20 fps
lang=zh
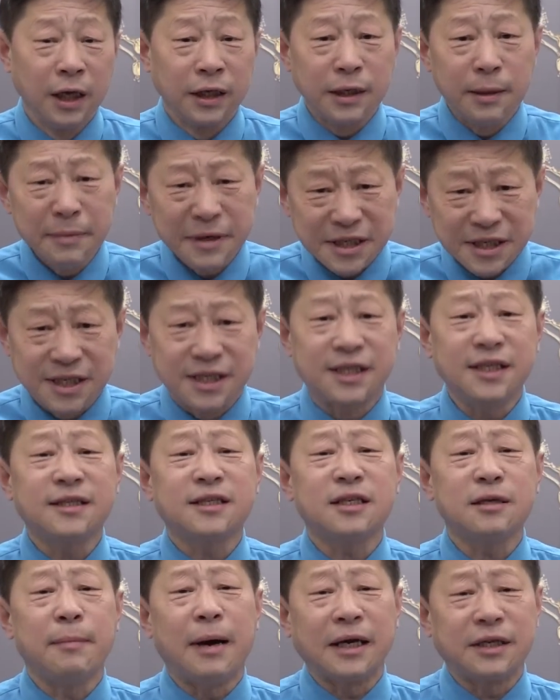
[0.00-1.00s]
那么其
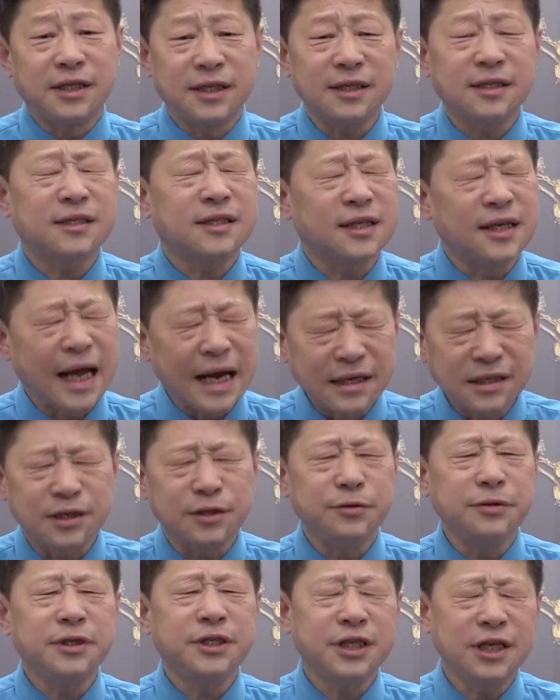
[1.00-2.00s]
次嘛，其次来自
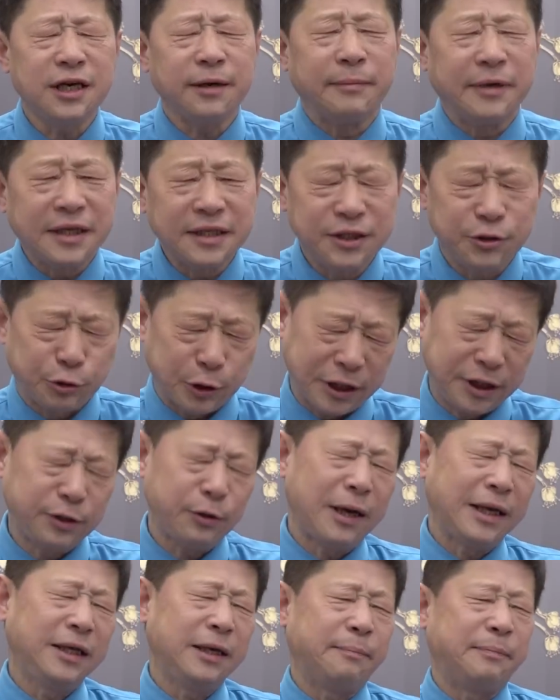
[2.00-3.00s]
于习近平极
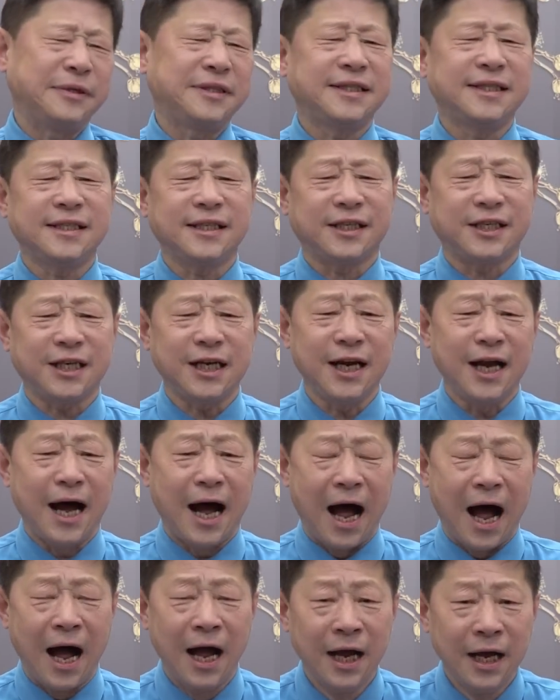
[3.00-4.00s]
端的不自信
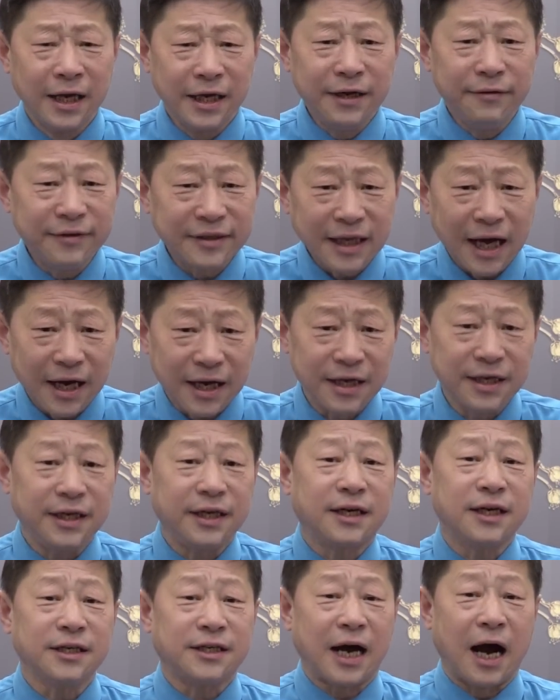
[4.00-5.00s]
啊，因为他跟
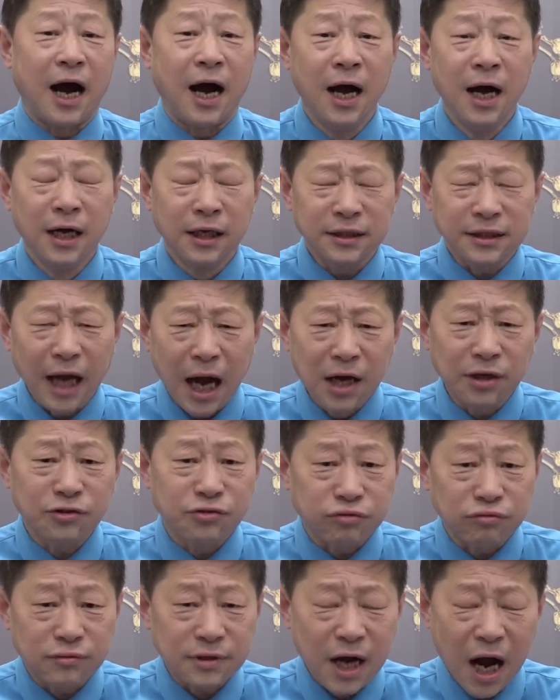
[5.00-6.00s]
李克强。当
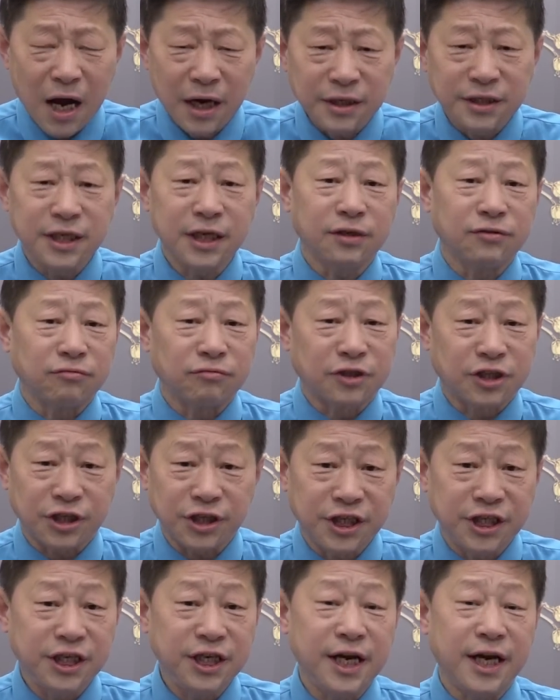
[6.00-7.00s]
初刚进入十
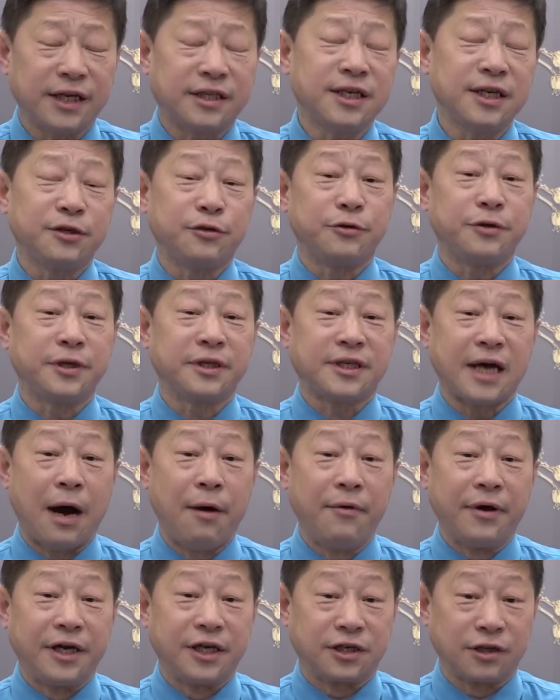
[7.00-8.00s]
七届政治局
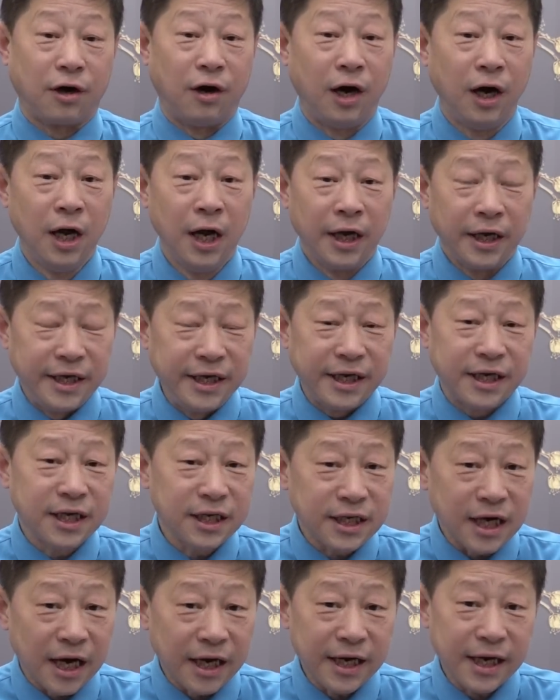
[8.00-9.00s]
常委的时候，李克
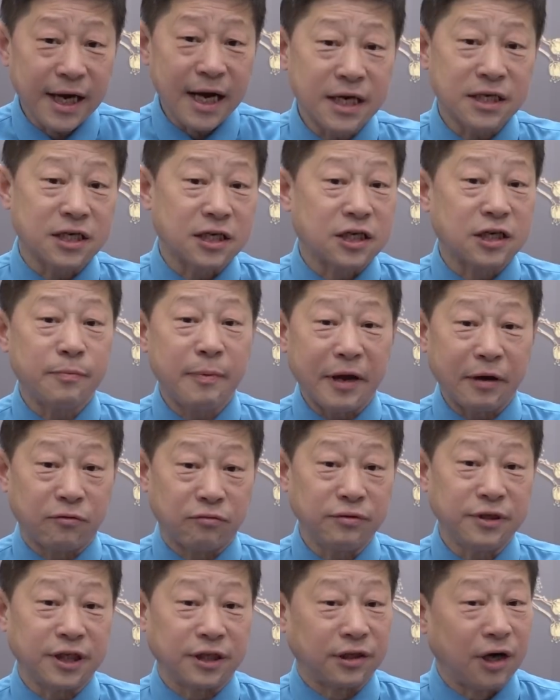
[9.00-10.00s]
强一始是被
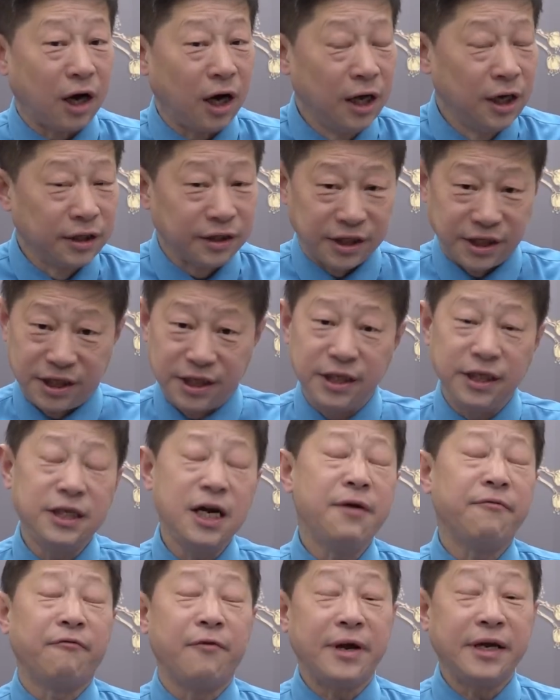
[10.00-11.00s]
胡锦涛提
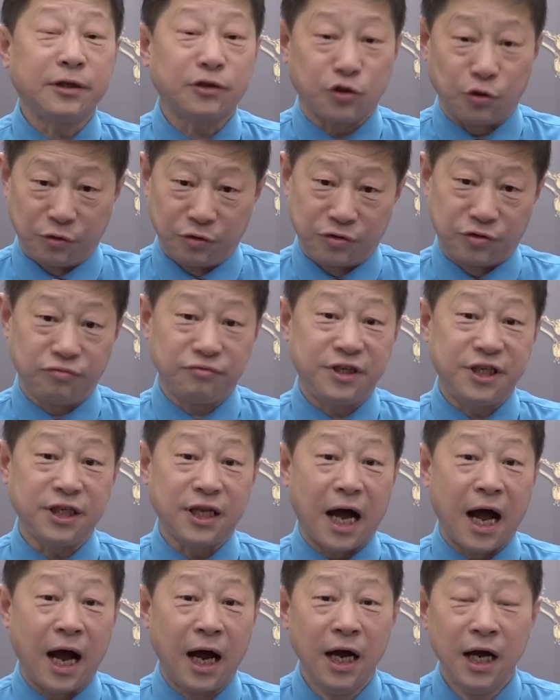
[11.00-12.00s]
任为总书记
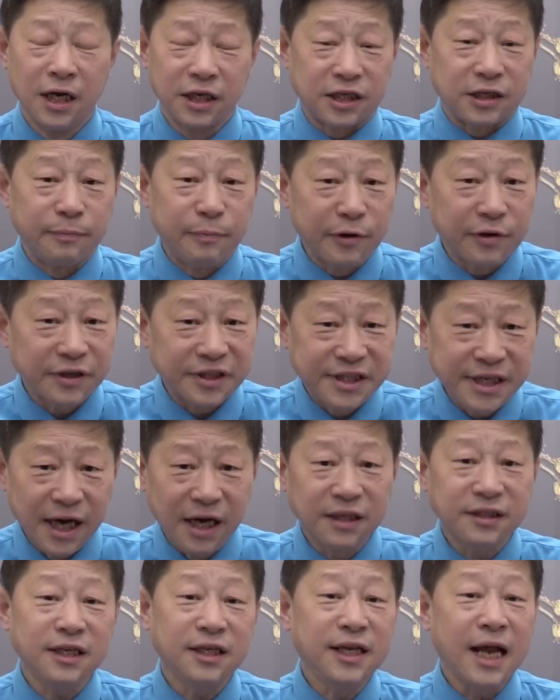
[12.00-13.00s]
的，只不过江
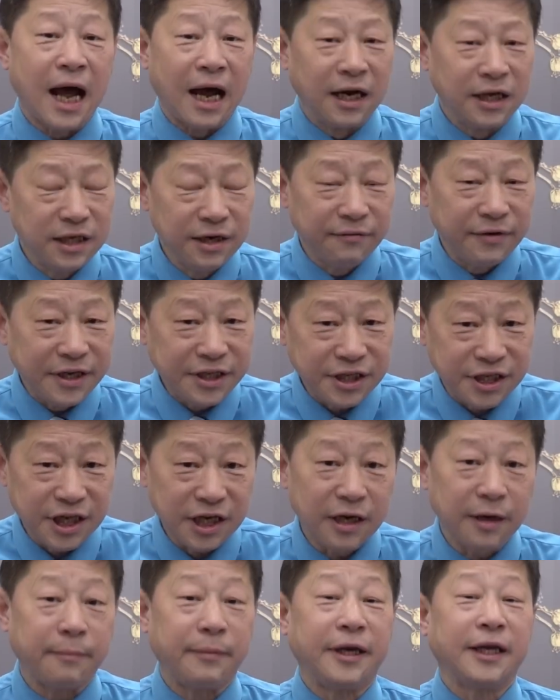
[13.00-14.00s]
泽呢认为习
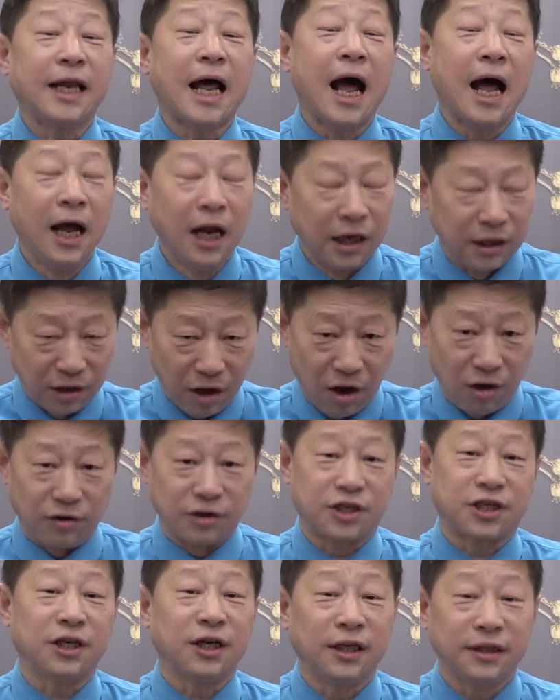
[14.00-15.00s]
近平呢老
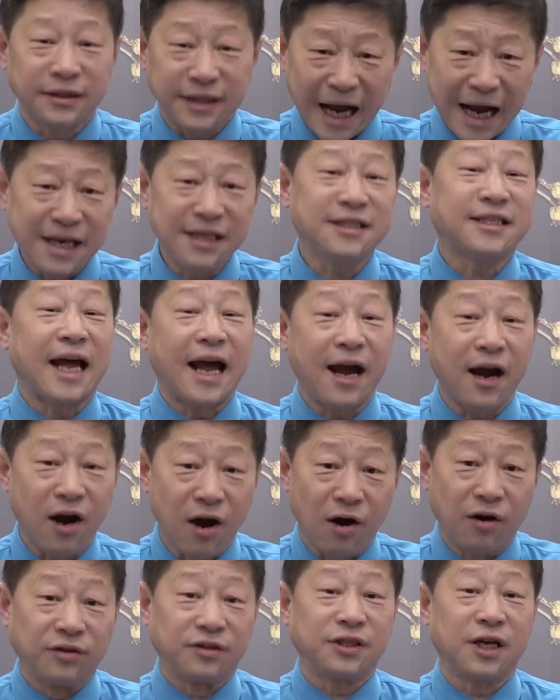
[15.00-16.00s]
实。贪财
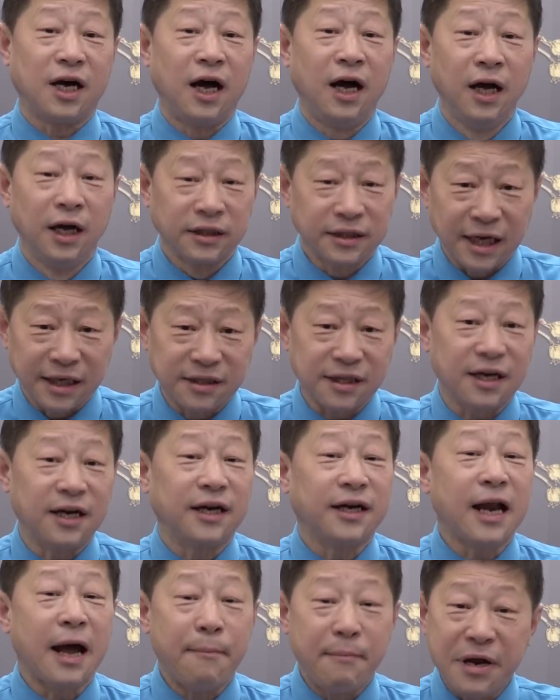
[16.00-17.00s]
好色，他这个
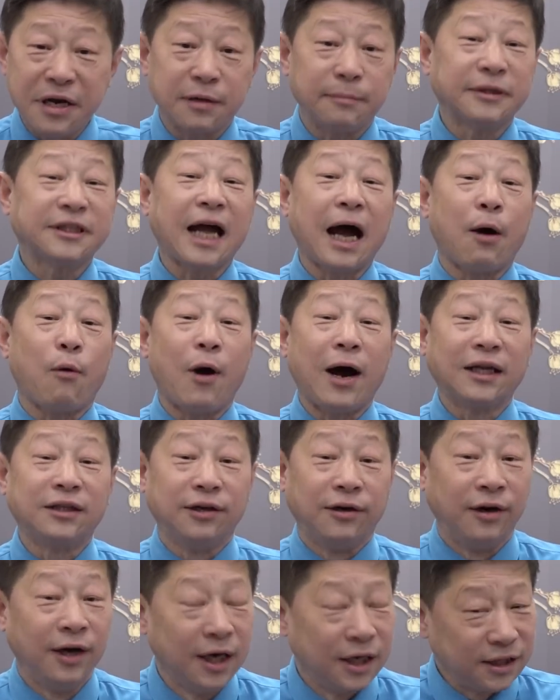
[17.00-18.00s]
人呢没什么大花
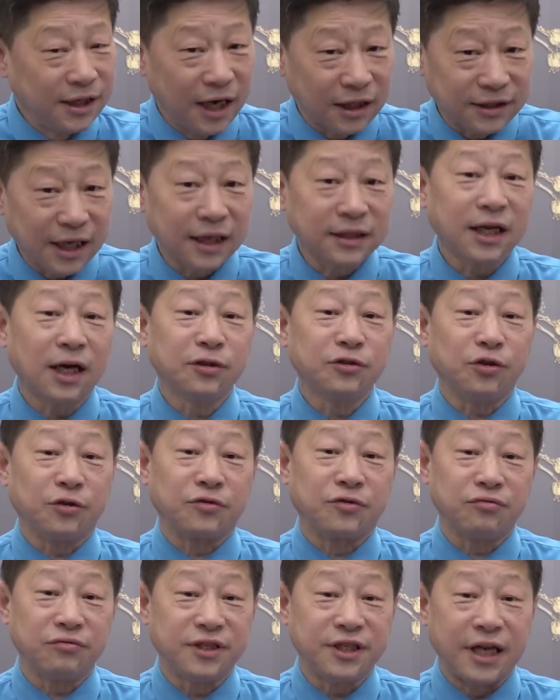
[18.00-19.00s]
头，让他当总
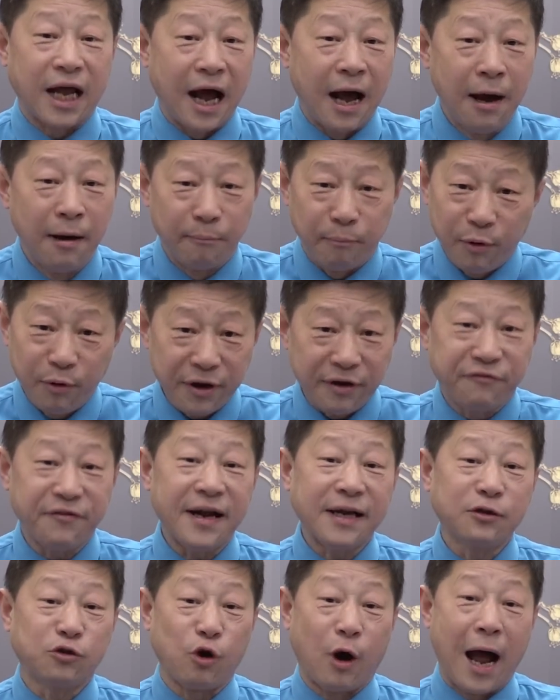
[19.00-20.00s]
书记呢不会
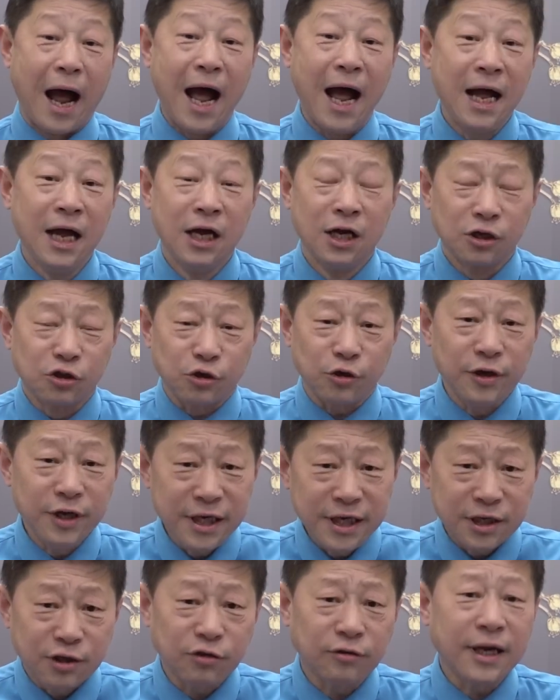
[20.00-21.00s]
翻船，所
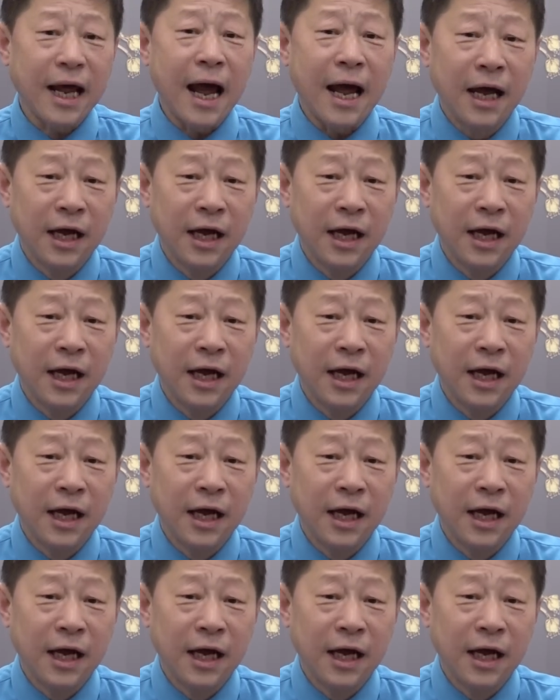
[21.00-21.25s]
以说呢，